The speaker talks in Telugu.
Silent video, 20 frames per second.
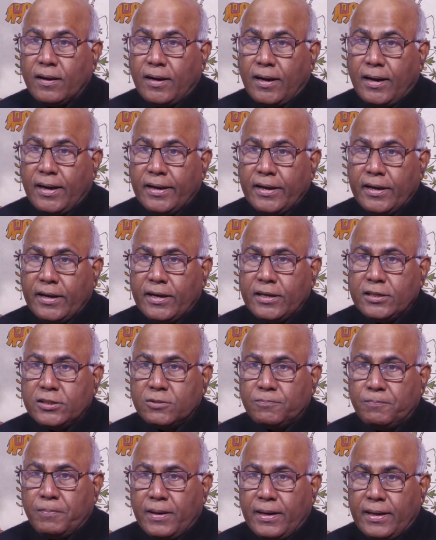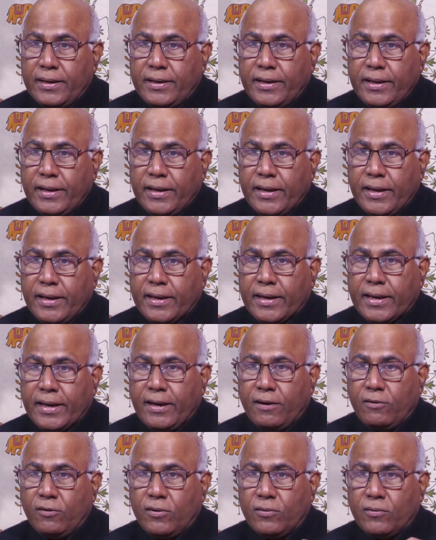కాంగ్రెస్ పార్టీకి
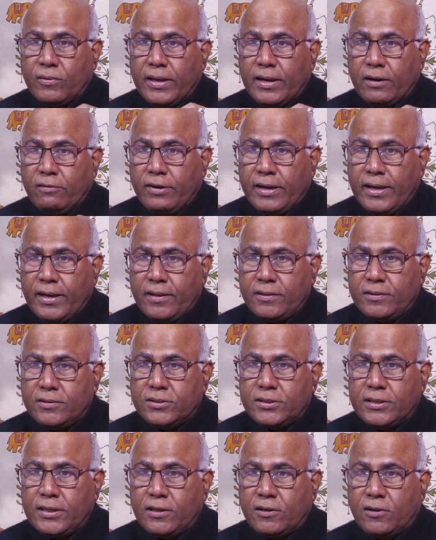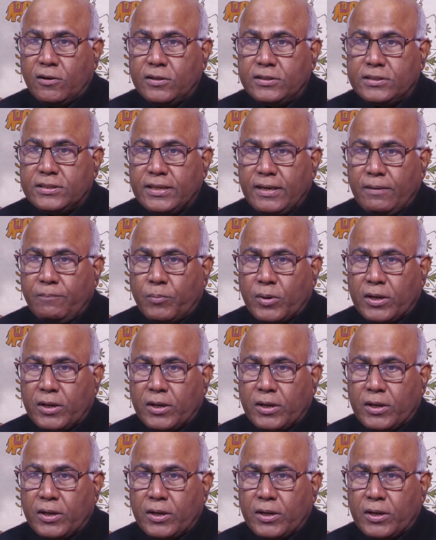కేవలం ఇరవై ఐదు సీట్లు వచ్చి